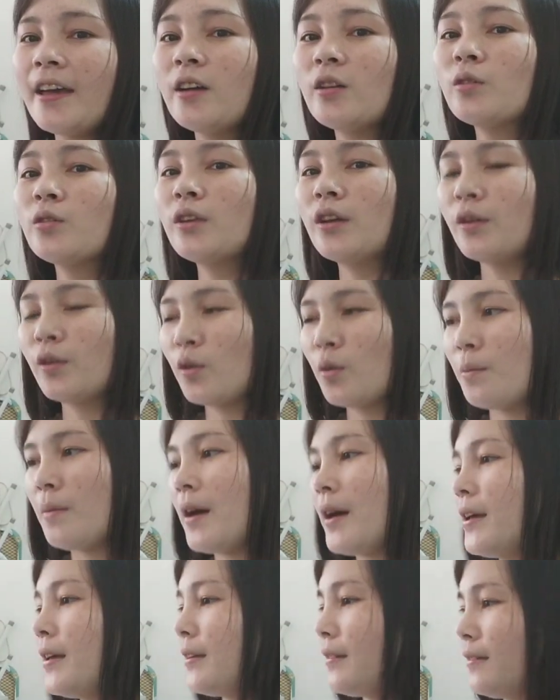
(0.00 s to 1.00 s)
ko nang
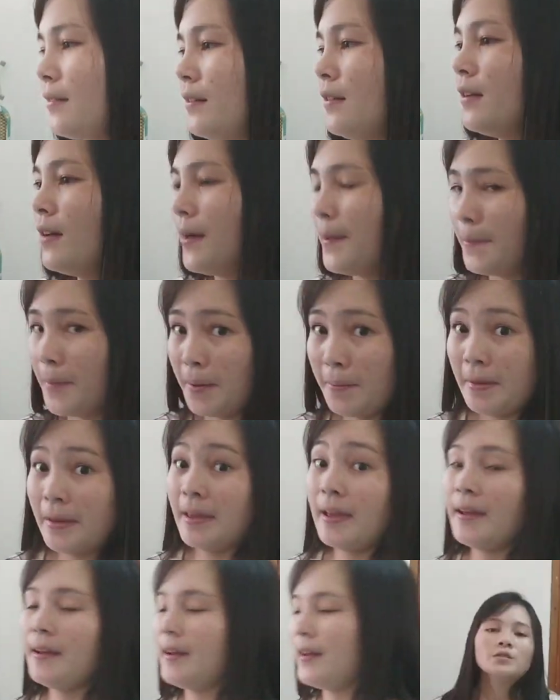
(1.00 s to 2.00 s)
kumain. Mamaya
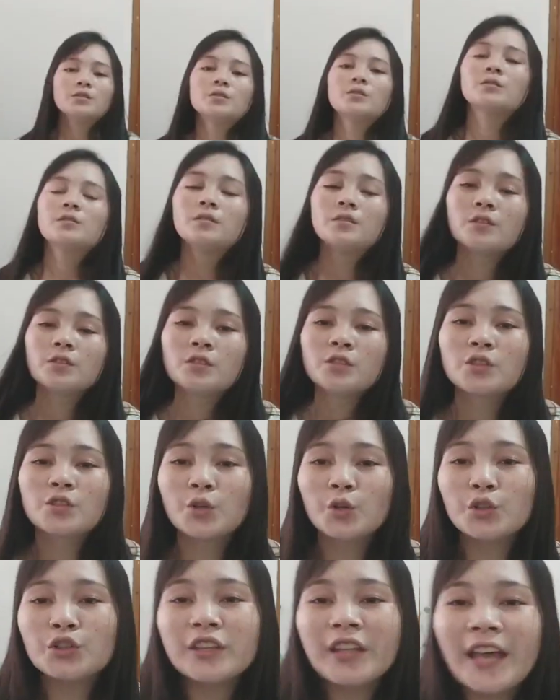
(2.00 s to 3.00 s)
na. So,
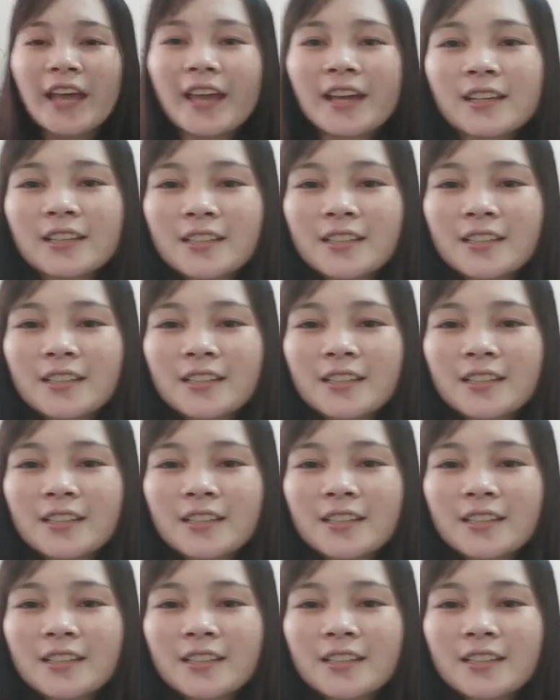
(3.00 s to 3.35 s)
next,